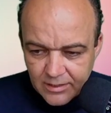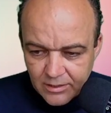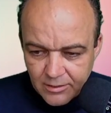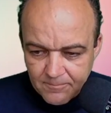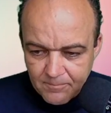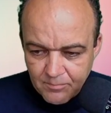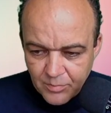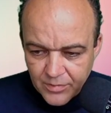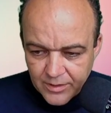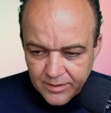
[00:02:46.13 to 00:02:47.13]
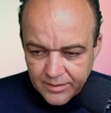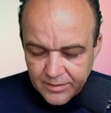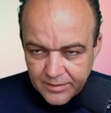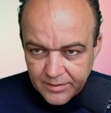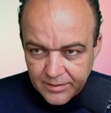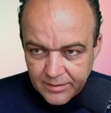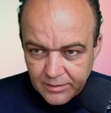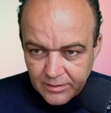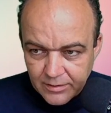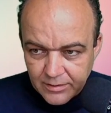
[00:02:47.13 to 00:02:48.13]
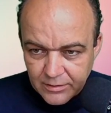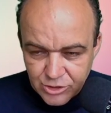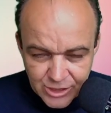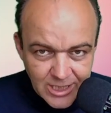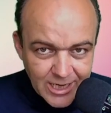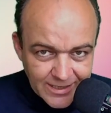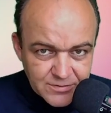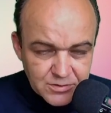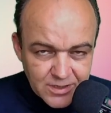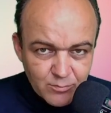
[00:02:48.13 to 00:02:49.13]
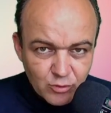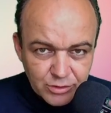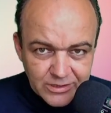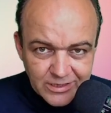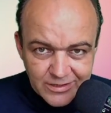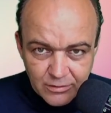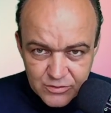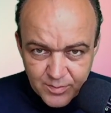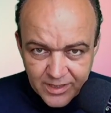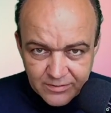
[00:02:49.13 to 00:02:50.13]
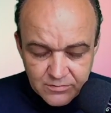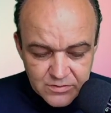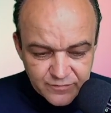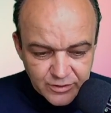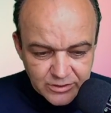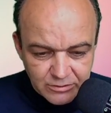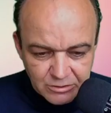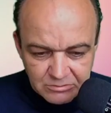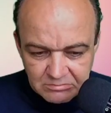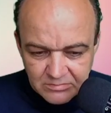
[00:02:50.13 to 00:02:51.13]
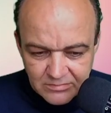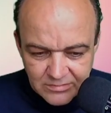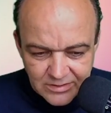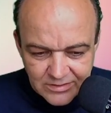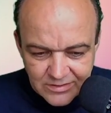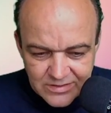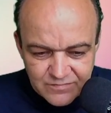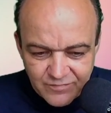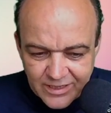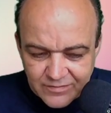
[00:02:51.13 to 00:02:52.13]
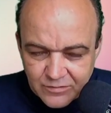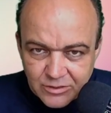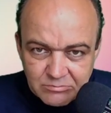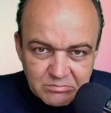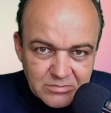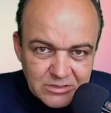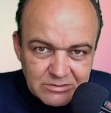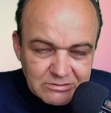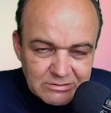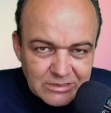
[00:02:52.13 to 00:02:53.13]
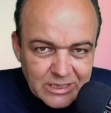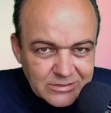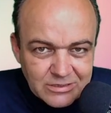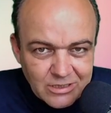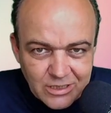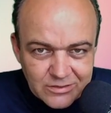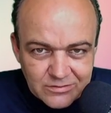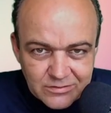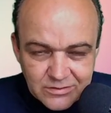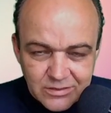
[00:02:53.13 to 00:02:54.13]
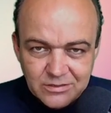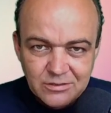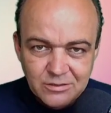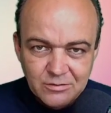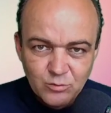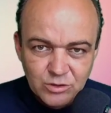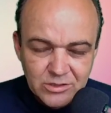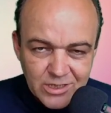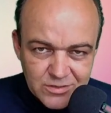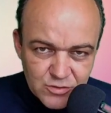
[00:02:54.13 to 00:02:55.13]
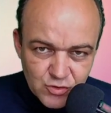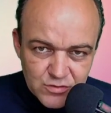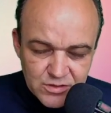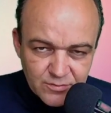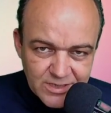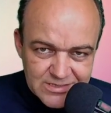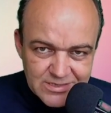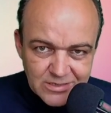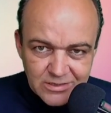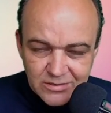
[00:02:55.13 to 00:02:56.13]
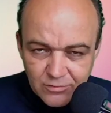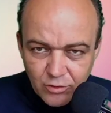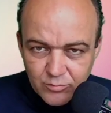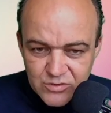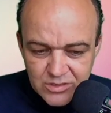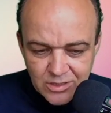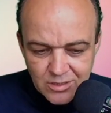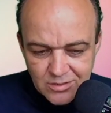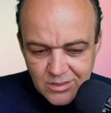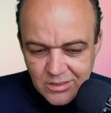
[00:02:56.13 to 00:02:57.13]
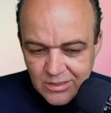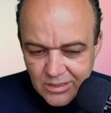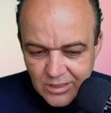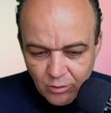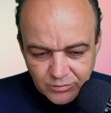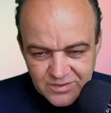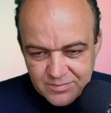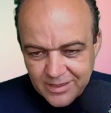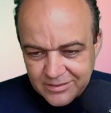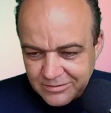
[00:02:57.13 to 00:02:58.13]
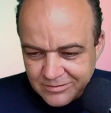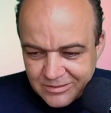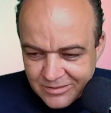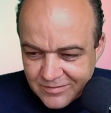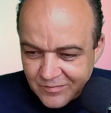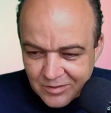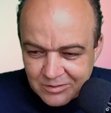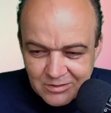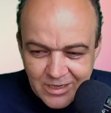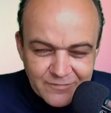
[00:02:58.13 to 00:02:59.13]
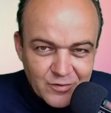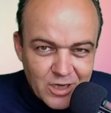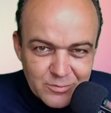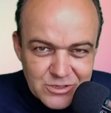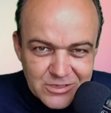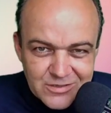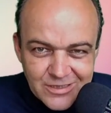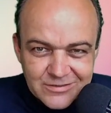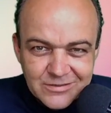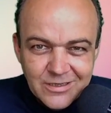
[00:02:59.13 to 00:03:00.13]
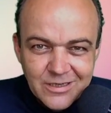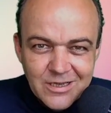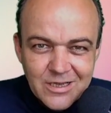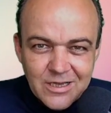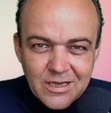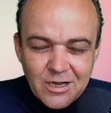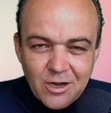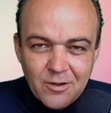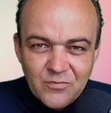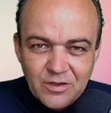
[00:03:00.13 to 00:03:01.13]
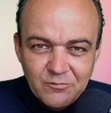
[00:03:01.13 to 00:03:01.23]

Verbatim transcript: ähm, schnell einzudämmen oder deren Ausbreitung zu verhindern, ist weiter angeraten, äh, Mund-Nasenschutz oder Masken in Innenräumen zu tragen. Und des Weiteren gilt einfach Abstand halten. Ähm,